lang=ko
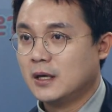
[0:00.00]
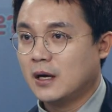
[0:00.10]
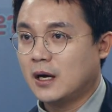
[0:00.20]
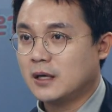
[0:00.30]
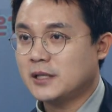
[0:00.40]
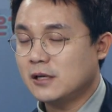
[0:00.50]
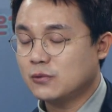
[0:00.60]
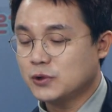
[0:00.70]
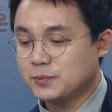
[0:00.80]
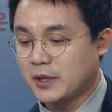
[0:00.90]

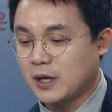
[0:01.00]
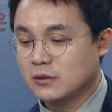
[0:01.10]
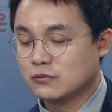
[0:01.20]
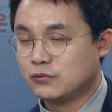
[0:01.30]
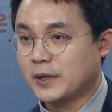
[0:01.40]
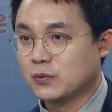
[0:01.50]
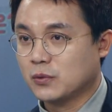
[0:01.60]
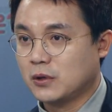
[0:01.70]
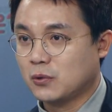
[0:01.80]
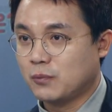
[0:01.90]
아살고 싶다라는 구매
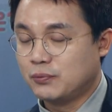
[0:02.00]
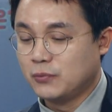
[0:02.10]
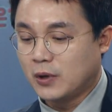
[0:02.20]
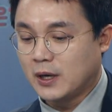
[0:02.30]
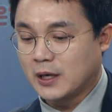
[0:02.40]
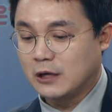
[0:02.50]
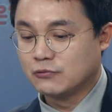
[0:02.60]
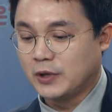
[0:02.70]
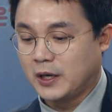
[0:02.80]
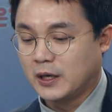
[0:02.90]
동기도 분명한
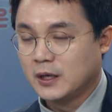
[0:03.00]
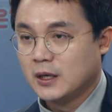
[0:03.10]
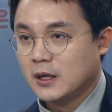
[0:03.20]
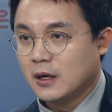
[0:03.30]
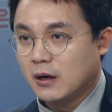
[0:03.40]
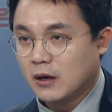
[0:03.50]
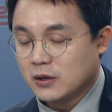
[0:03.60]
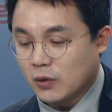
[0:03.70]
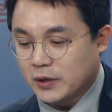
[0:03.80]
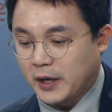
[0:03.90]
가운데 어,
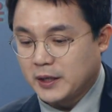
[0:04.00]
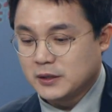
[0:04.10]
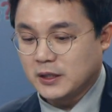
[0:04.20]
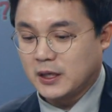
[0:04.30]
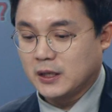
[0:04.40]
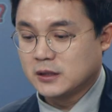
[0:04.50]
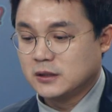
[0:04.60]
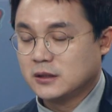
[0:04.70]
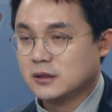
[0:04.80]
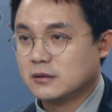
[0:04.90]
이렇게 이제
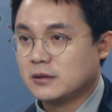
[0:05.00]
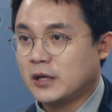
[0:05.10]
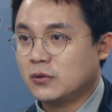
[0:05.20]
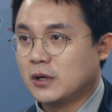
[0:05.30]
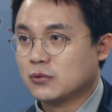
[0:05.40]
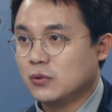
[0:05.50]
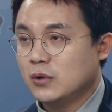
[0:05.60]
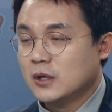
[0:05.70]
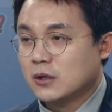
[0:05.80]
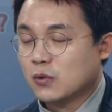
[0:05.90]
그 내년에도
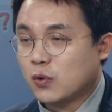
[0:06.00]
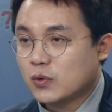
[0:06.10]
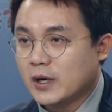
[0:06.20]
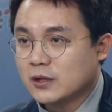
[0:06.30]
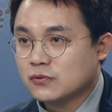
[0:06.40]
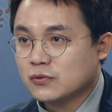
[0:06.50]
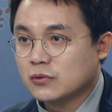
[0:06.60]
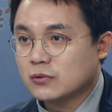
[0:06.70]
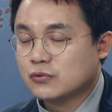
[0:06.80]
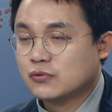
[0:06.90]
이런 고가 중,
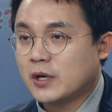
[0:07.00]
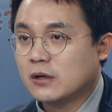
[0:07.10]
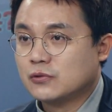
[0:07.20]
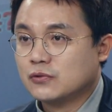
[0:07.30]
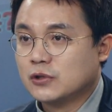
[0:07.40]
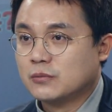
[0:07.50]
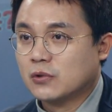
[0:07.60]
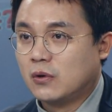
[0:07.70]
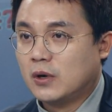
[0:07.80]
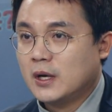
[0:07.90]
주택을
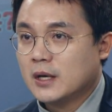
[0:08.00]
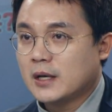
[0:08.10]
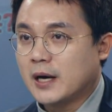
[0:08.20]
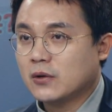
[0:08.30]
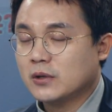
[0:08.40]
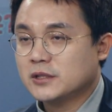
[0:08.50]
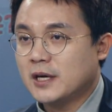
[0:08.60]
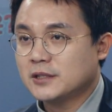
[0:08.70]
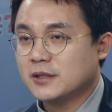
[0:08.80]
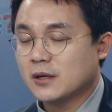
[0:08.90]
중심으로 가격이
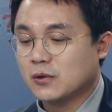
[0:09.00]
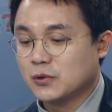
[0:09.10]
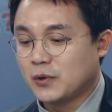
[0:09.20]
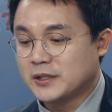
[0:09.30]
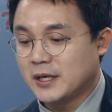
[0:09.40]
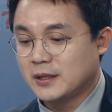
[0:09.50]
상승할 거로 예상이